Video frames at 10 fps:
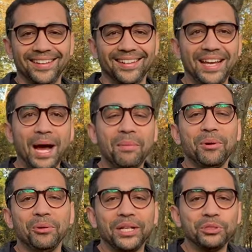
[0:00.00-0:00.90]
यहाँ पे
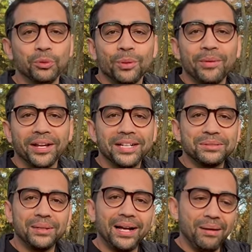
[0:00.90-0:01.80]
होता है सुपरमार्केट्स
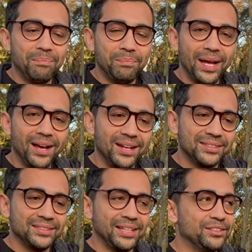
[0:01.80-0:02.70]
में आप प्यार
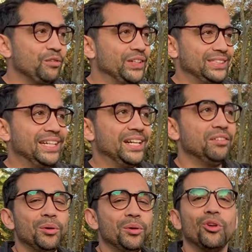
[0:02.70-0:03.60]
से सोफेस्टिकेटेड
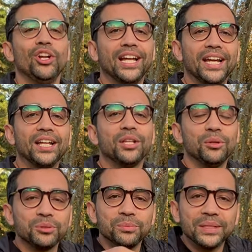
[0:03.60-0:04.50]
ट्रॉली लेके जाते
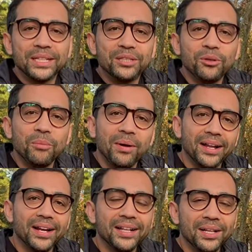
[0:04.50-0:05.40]
हो उसमें रखते हो
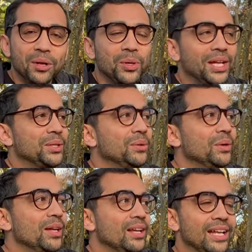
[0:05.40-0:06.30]
बाहर आके दारू ले जाते हो
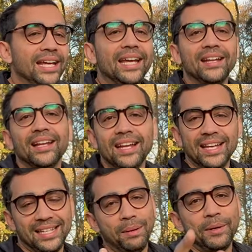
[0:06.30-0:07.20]
लेकिन
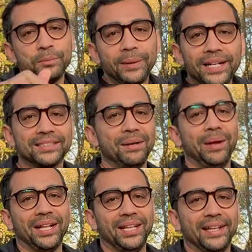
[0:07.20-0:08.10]
यहाँ पे स्पिरिट्स कम
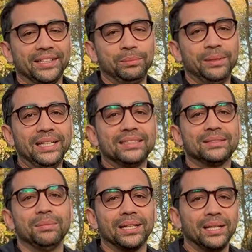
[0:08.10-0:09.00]
बिकती हैं स्पिरिट्स
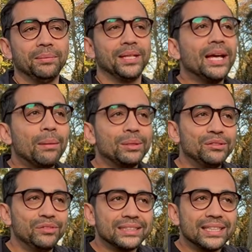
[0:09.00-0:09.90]
मतलब कि आपकी
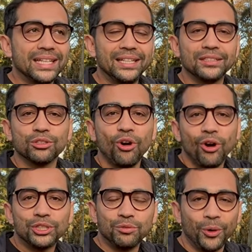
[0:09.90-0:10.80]
विस्की
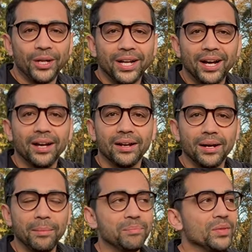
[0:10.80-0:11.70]
स्कॉच वोडका रम